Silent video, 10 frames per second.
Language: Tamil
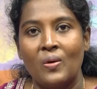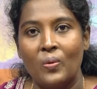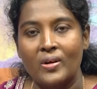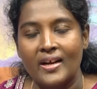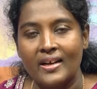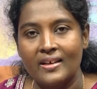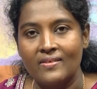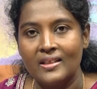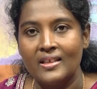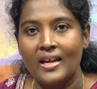உங்ககிட்ட
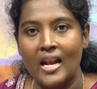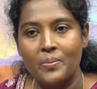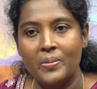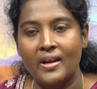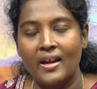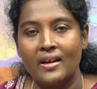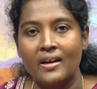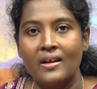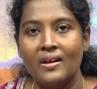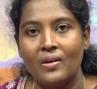வந்து ஹெல்ப் கேட்குற
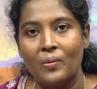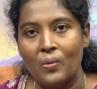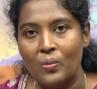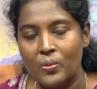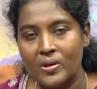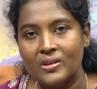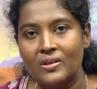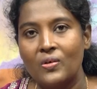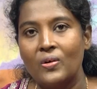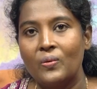
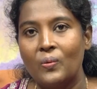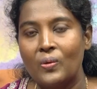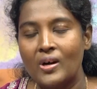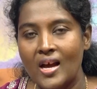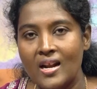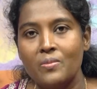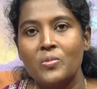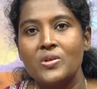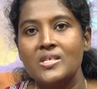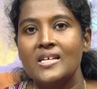ஒவ்வொருத்துக்கும் உங்களால்
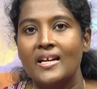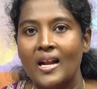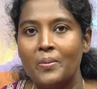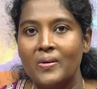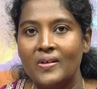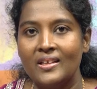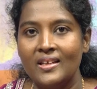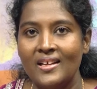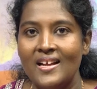முடிஞ்ச ஹெல்ப்பை வந்து